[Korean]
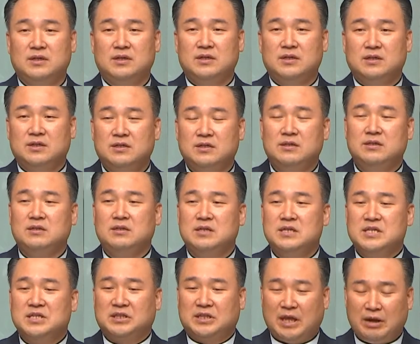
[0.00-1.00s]
그
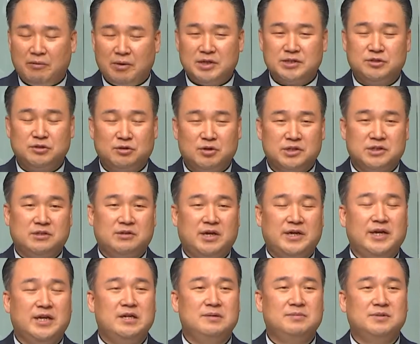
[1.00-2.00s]
대화 속에서
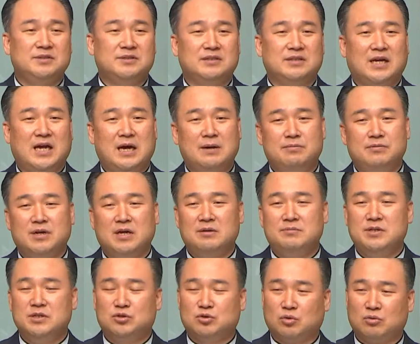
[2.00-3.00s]
하나님은
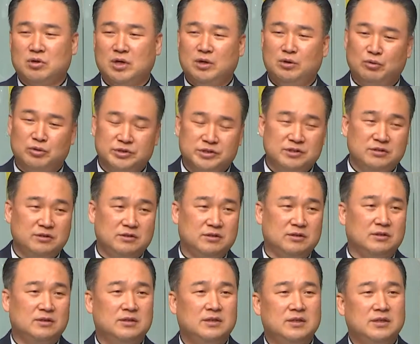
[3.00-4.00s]
아브라함의 조카
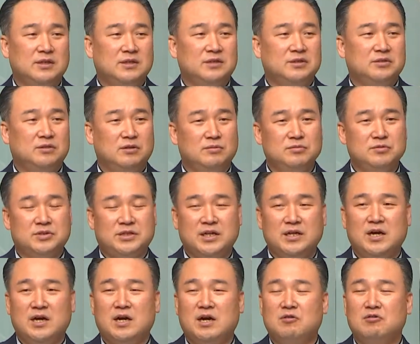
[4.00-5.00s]
롯을 너무
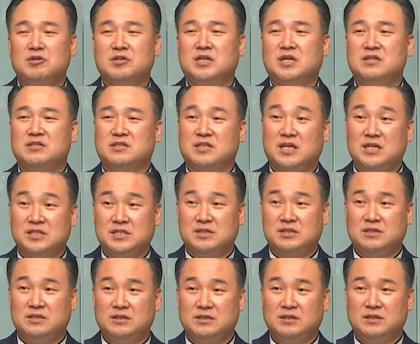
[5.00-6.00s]
생각하고 있다는
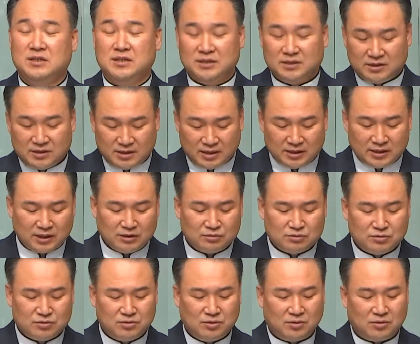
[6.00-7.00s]
사실을
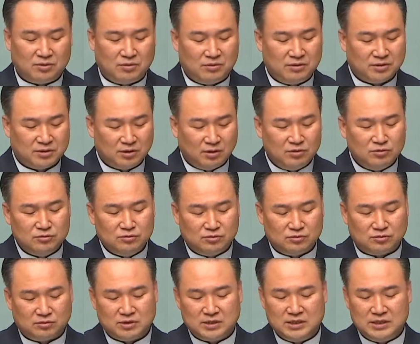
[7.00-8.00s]
깨닫고
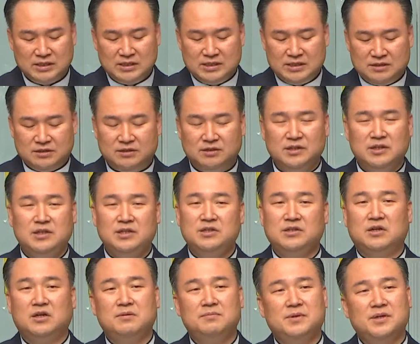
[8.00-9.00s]
결국 의인
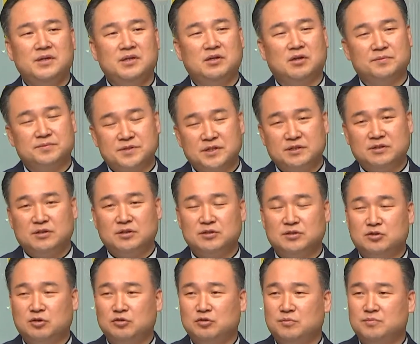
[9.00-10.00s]
10명이 없었던
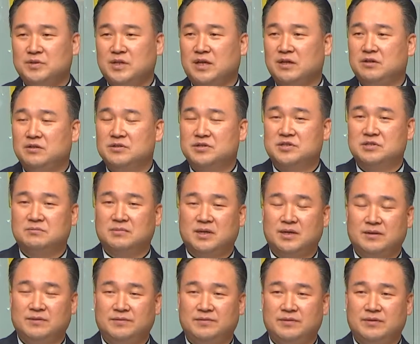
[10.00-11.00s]
소돔
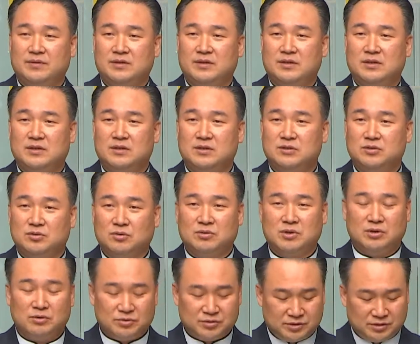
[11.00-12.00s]
땅이었지만
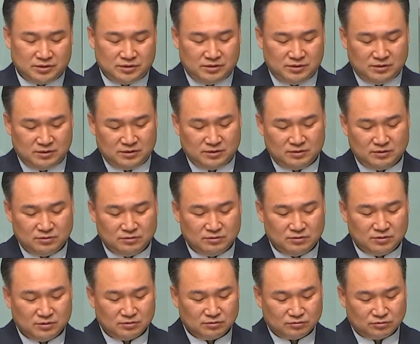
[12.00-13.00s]
조카 롯을
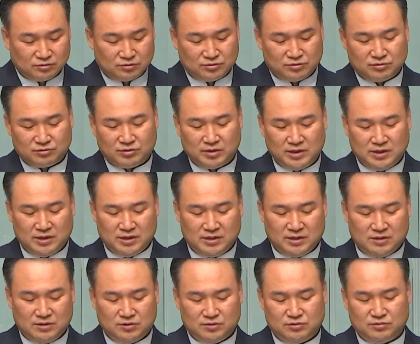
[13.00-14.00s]
구출해
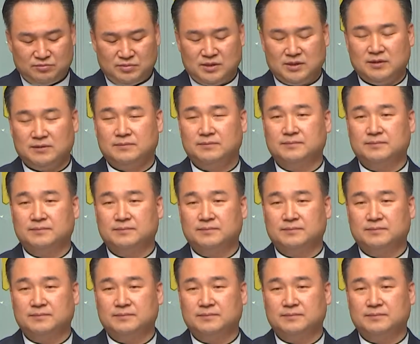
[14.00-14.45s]
줍니다.